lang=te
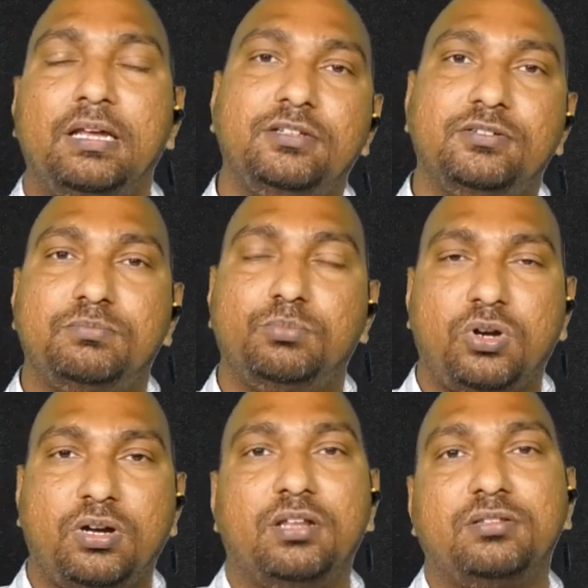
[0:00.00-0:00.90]
లేదు
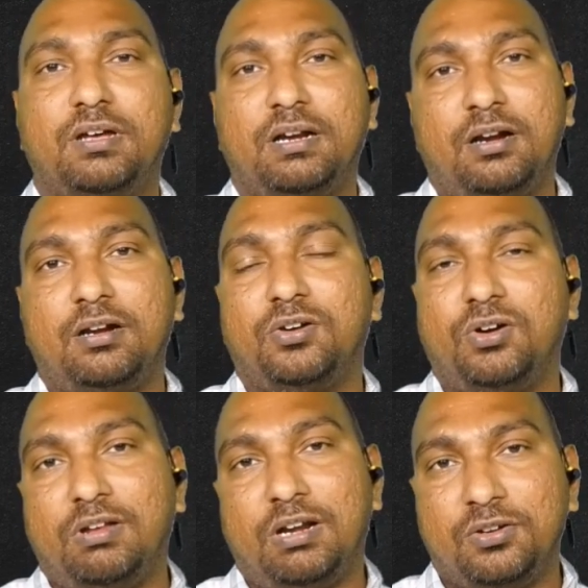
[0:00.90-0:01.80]
మొక్కల ద్వారా
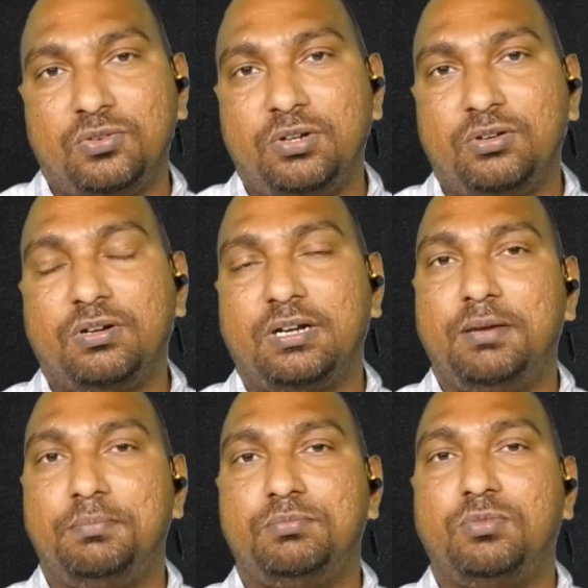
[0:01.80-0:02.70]
నాటుకోవాలనుకుంటే ఒక
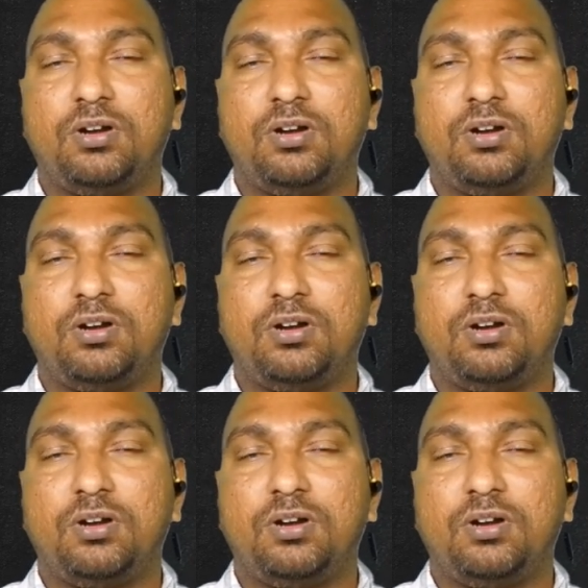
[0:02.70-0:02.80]
టైపు